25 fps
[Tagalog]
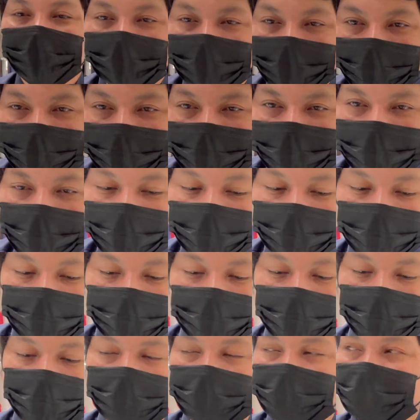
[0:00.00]
La
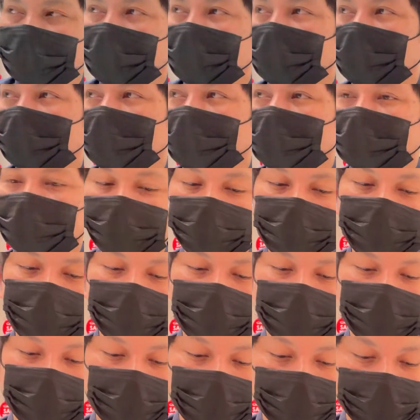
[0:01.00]
it's a
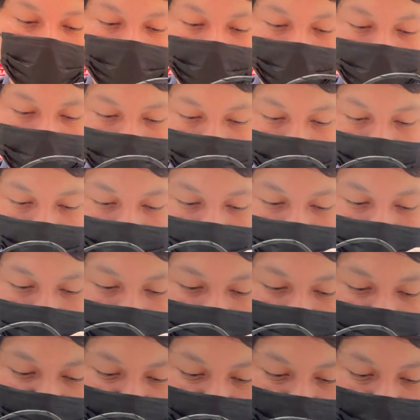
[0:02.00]
lingerie,
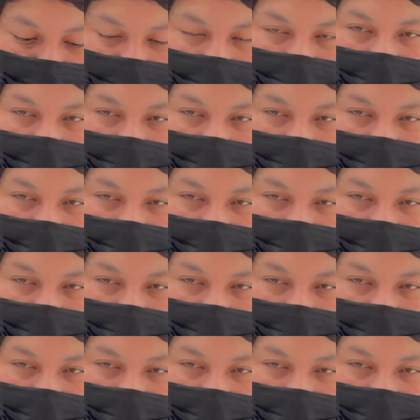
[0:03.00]
lingerie.